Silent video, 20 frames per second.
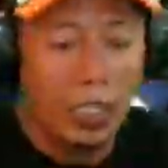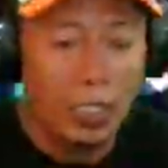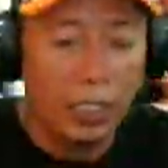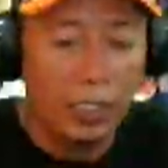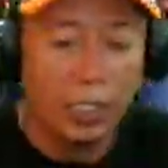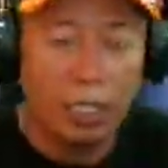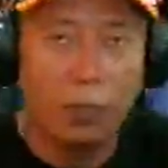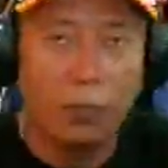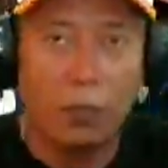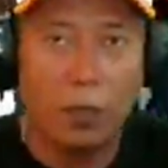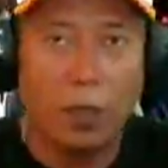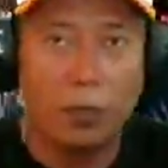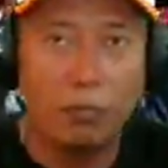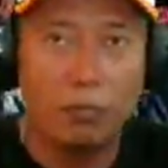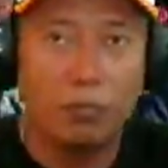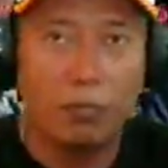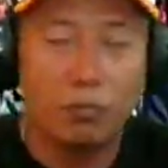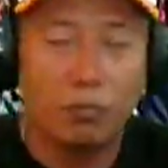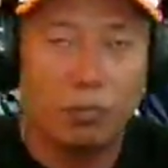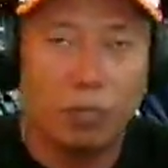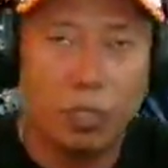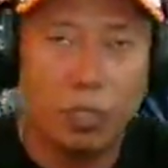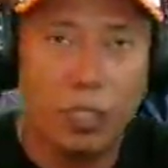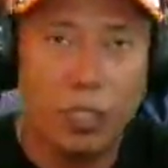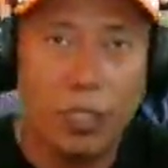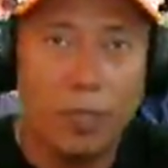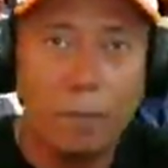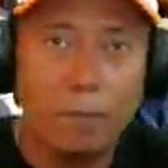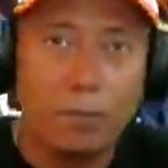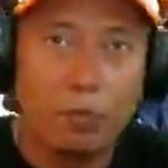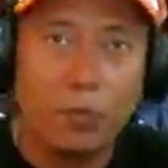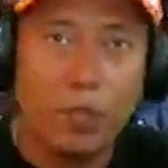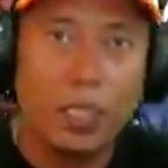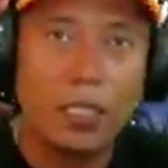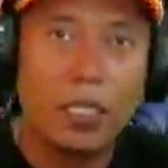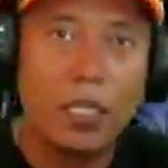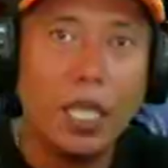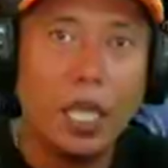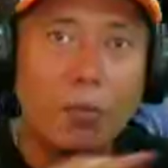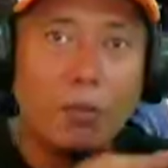dari selempang putih
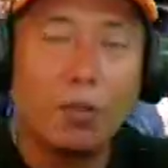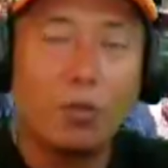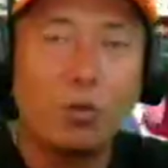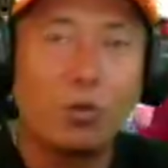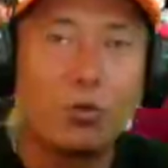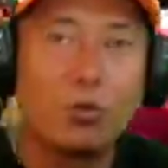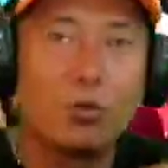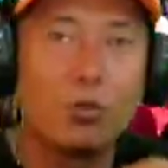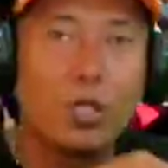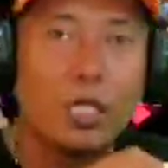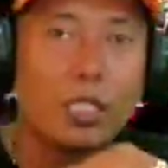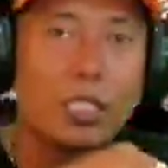dia menuju ke